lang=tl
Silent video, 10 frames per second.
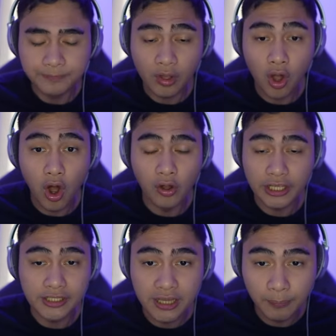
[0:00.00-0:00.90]
Oh,
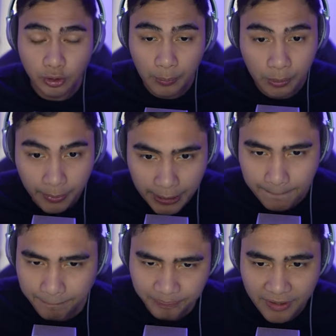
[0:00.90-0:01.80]
yes, the beautiful flame.
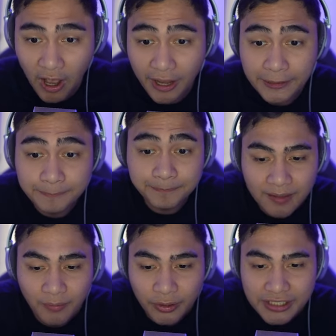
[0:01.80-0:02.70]
Okay.
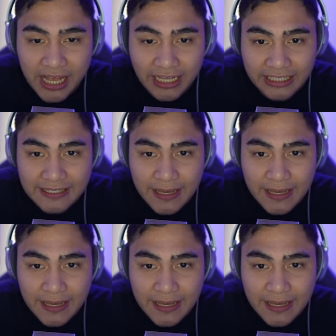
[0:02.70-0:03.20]
Boys, lahat kasi